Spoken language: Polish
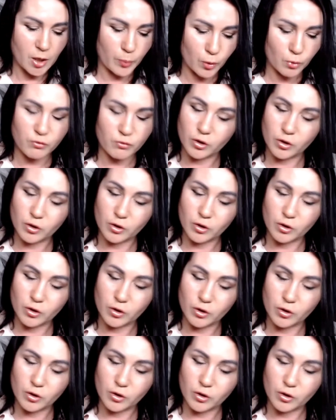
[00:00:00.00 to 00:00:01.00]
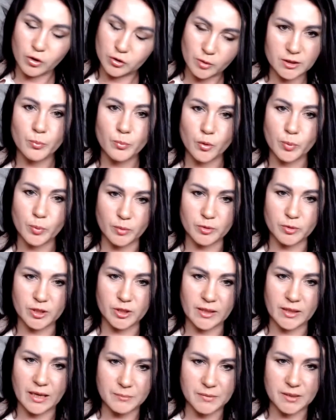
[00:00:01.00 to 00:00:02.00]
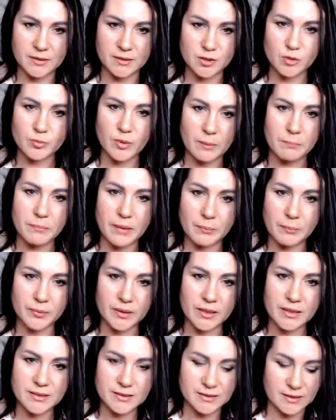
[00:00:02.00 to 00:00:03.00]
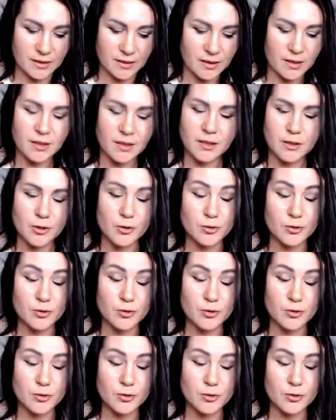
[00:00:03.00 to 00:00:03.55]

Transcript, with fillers: Pół wodotlenioną, pół probiotykami. Zrobiłam papkę i za...